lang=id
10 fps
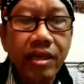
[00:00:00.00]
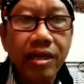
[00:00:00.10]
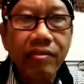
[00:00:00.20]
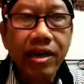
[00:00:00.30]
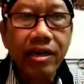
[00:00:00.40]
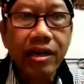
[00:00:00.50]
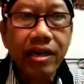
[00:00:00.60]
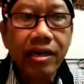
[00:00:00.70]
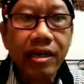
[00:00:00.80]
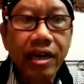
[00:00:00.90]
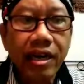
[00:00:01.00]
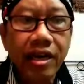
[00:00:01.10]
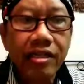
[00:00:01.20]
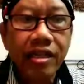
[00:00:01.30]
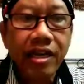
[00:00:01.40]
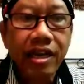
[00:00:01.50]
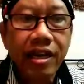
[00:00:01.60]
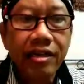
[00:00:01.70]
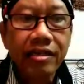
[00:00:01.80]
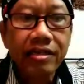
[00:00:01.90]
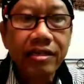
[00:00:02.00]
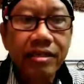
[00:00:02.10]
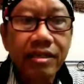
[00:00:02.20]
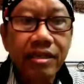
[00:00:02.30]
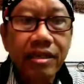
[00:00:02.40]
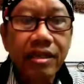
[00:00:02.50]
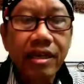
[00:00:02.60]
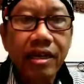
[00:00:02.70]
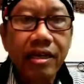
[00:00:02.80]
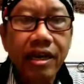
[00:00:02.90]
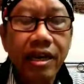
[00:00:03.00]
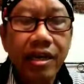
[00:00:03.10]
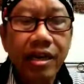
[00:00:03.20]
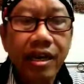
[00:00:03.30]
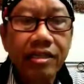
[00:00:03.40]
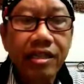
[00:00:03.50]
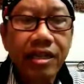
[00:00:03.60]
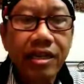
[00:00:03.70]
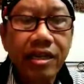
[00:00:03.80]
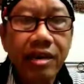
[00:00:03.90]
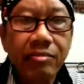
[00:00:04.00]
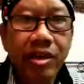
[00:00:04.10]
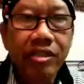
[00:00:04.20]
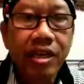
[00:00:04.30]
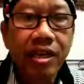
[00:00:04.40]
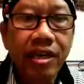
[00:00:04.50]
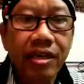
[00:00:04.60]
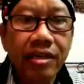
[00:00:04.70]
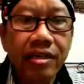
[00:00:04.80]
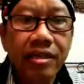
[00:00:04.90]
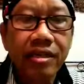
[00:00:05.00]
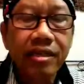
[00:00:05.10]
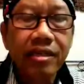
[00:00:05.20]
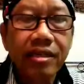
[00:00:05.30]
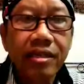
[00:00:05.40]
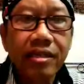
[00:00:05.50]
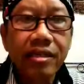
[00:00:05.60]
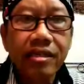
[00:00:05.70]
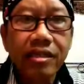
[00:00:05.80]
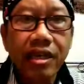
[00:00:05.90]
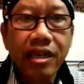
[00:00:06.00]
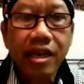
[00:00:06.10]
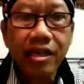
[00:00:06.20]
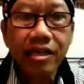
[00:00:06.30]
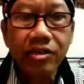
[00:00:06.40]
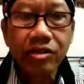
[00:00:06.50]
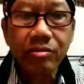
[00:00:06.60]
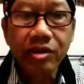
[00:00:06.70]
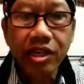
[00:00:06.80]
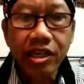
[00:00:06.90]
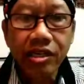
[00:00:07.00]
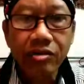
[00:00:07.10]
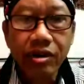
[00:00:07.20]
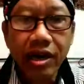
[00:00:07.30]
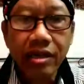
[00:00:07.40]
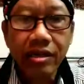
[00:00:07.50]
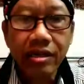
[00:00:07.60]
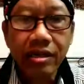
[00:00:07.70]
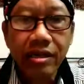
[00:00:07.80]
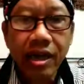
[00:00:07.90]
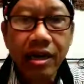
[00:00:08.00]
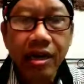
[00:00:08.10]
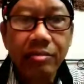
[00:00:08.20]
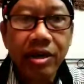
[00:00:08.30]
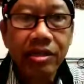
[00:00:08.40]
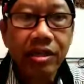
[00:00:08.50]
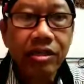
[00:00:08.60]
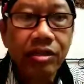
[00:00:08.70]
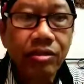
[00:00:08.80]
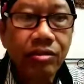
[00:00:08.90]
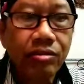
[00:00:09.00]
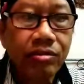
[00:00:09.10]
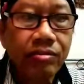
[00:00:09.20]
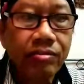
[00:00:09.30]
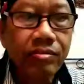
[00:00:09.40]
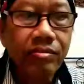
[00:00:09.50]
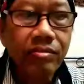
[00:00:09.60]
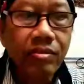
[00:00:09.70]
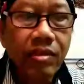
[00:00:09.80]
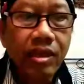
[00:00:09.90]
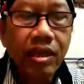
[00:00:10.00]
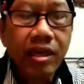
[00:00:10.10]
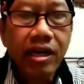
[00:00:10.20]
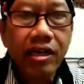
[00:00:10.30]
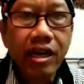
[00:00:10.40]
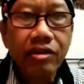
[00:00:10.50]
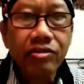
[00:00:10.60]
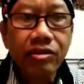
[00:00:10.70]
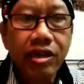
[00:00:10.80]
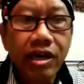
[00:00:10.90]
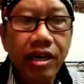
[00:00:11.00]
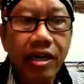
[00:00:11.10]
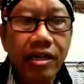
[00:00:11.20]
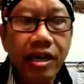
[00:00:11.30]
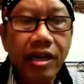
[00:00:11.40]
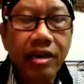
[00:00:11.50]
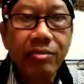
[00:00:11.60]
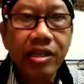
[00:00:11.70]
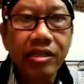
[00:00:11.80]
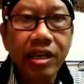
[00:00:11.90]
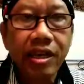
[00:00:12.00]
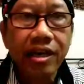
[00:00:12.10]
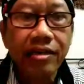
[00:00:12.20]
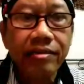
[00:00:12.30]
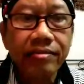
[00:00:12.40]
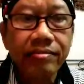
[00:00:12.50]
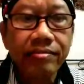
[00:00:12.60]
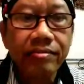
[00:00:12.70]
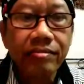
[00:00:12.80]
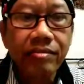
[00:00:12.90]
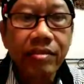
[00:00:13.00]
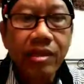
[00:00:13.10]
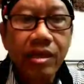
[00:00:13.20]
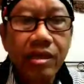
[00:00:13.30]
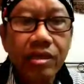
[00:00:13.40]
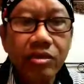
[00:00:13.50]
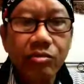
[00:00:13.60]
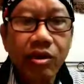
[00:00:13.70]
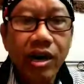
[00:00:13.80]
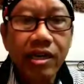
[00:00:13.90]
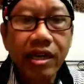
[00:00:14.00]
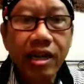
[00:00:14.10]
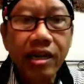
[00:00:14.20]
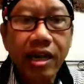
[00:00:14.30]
Kewarganegaraan saya adalah hasil karma saya. Saya hidup di lingkungan agama tertentu adalah juga karena karma saya. Semua adalah